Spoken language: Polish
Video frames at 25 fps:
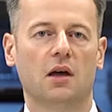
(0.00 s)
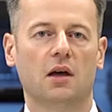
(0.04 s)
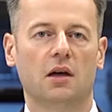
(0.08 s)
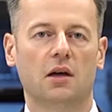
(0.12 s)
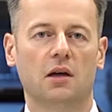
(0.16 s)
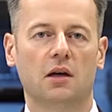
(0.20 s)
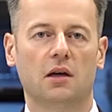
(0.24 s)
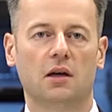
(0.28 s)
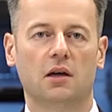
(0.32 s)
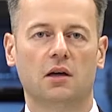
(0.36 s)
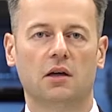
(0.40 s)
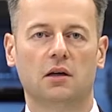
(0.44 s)

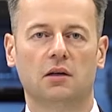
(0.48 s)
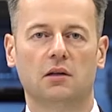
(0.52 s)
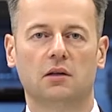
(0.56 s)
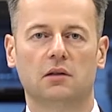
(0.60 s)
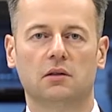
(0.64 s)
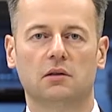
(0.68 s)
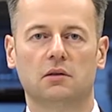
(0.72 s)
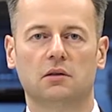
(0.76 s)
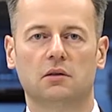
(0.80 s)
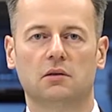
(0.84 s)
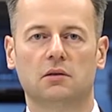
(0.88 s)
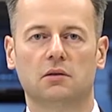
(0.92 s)
E,
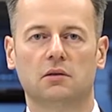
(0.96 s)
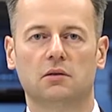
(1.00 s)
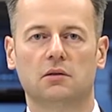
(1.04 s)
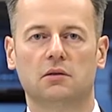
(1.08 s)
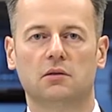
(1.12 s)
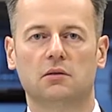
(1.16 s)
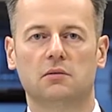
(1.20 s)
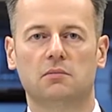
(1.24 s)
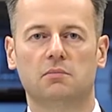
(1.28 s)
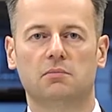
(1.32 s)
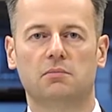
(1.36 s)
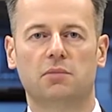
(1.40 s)

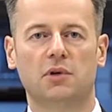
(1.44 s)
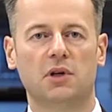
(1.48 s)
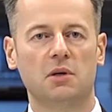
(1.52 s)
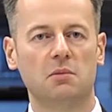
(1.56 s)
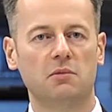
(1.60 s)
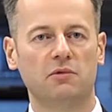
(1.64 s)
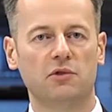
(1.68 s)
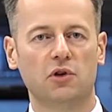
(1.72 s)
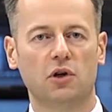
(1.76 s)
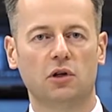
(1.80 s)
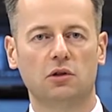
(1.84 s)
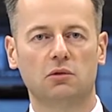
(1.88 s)
prym
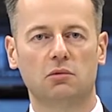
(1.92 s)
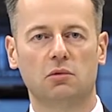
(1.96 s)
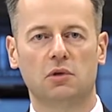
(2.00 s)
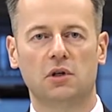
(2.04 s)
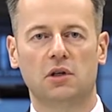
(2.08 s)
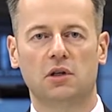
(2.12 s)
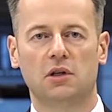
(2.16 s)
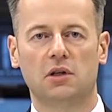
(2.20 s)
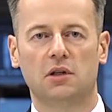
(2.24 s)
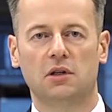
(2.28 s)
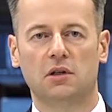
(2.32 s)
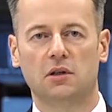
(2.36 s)

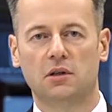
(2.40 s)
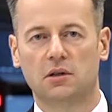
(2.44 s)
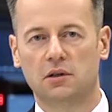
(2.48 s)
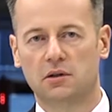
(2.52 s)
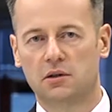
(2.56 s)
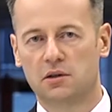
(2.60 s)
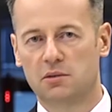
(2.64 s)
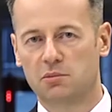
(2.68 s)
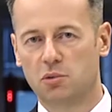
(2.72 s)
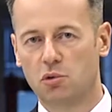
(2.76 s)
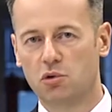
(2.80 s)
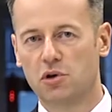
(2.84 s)
wiodły
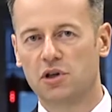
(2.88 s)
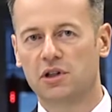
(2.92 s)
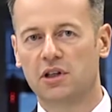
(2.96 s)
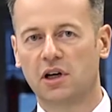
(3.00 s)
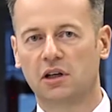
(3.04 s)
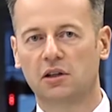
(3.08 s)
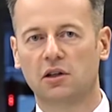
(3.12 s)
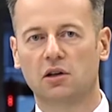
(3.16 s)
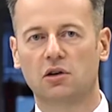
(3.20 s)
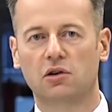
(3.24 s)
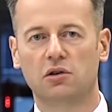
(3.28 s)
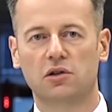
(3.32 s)
spółki
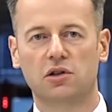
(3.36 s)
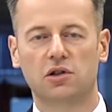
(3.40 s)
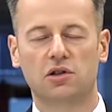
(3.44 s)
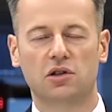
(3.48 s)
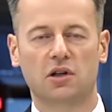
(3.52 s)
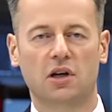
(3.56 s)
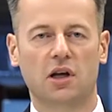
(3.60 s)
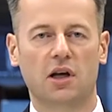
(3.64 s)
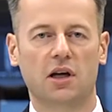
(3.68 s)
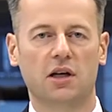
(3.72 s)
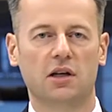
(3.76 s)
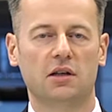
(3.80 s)

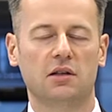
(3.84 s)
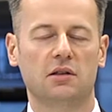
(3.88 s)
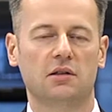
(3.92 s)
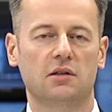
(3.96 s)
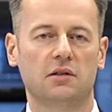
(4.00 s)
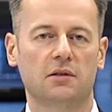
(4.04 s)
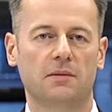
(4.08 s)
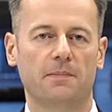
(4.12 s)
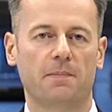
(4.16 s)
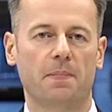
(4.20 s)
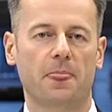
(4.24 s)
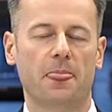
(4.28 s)
technologiczne
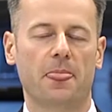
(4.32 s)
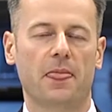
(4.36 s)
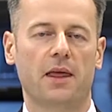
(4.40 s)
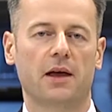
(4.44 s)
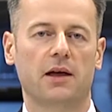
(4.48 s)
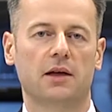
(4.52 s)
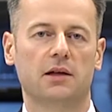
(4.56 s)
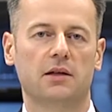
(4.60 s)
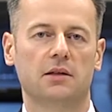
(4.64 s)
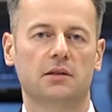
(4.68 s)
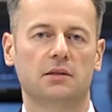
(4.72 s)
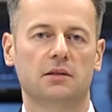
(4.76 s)

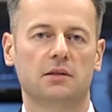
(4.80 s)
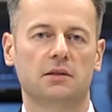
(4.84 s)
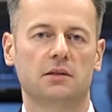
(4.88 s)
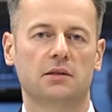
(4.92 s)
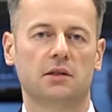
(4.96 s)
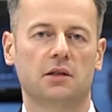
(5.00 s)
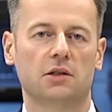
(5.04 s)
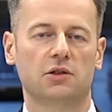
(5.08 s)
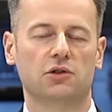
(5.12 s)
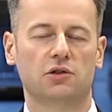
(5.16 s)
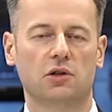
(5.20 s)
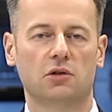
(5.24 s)
e,
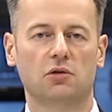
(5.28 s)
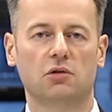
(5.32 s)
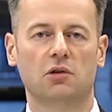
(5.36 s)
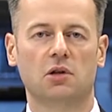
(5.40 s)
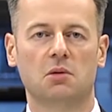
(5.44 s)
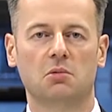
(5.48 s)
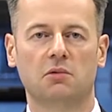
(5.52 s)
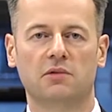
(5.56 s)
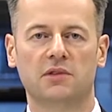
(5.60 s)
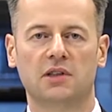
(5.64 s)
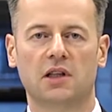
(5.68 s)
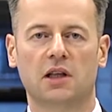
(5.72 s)
ze
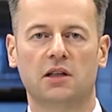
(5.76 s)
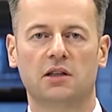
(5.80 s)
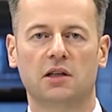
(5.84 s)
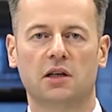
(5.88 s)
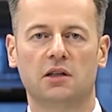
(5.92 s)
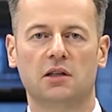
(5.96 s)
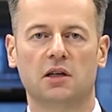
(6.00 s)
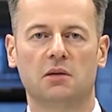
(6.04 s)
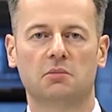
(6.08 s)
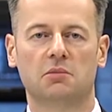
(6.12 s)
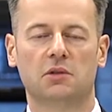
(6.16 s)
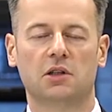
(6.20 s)
szczególnym
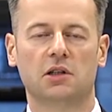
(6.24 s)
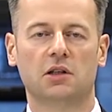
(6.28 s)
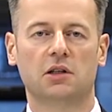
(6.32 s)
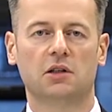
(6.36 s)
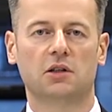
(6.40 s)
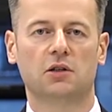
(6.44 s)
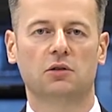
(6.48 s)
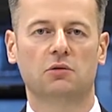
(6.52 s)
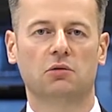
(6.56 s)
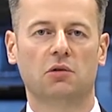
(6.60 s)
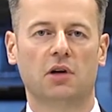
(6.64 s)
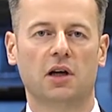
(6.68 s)
uwzględnieniem tych,
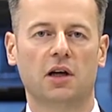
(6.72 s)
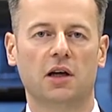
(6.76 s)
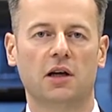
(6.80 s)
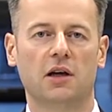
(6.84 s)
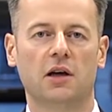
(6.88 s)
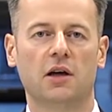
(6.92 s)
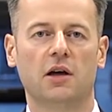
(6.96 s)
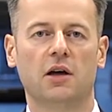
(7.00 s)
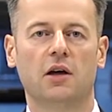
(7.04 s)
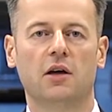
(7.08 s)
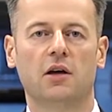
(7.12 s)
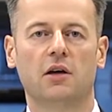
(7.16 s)
które
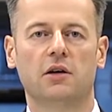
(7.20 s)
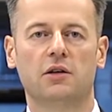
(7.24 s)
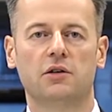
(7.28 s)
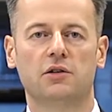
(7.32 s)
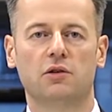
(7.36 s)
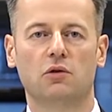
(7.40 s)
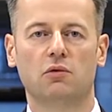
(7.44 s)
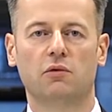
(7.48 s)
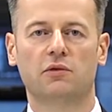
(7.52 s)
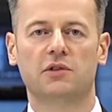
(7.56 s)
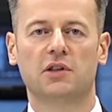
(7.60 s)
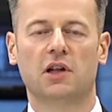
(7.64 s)

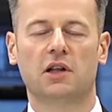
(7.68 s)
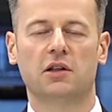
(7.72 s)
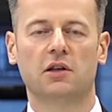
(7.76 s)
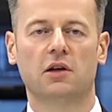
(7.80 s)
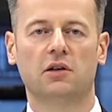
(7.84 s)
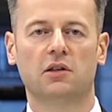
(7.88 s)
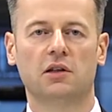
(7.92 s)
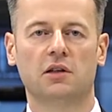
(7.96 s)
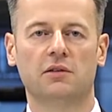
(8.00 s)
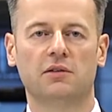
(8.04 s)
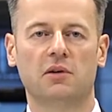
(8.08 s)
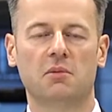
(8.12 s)
są
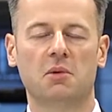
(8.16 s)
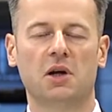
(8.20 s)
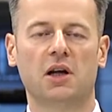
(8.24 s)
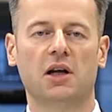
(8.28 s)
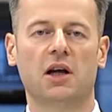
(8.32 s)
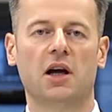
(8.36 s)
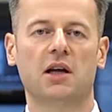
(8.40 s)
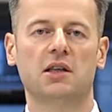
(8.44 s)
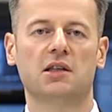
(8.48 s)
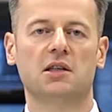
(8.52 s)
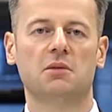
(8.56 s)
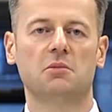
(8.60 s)
uwzględnione w
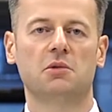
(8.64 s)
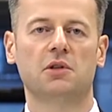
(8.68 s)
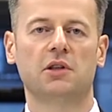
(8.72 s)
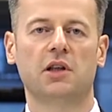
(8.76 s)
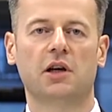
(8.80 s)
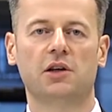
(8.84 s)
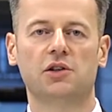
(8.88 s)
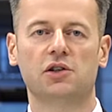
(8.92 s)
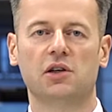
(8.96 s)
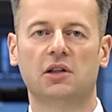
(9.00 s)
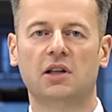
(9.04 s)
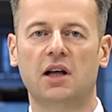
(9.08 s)
amerykańskim
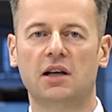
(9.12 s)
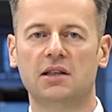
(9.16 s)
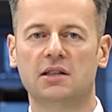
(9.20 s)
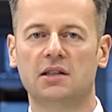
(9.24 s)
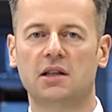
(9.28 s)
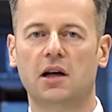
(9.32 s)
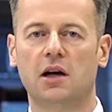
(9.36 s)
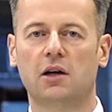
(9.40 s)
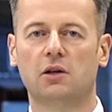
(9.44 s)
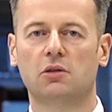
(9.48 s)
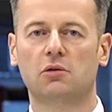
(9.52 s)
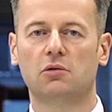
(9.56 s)
indeksie
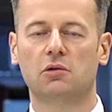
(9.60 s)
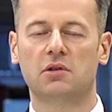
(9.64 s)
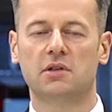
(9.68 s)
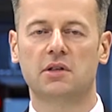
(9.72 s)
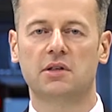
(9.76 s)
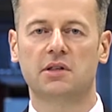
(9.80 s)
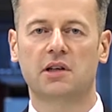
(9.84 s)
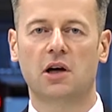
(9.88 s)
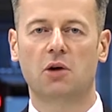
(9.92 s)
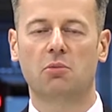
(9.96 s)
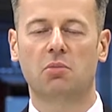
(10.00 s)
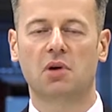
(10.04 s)
Nasdaq, który
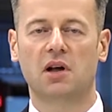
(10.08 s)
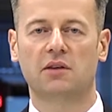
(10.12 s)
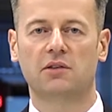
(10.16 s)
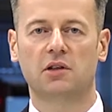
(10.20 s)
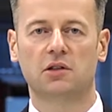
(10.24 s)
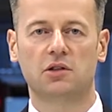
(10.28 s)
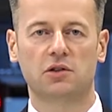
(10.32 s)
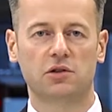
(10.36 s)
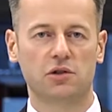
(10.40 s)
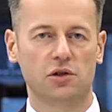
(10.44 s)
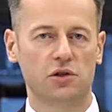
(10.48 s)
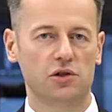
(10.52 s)
zyskał prawie
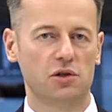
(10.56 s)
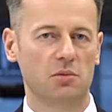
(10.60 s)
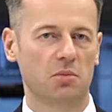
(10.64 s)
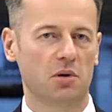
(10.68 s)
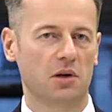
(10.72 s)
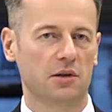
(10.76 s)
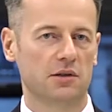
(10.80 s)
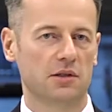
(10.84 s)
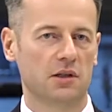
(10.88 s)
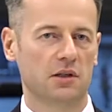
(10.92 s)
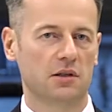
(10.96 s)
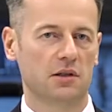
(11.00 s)
30%.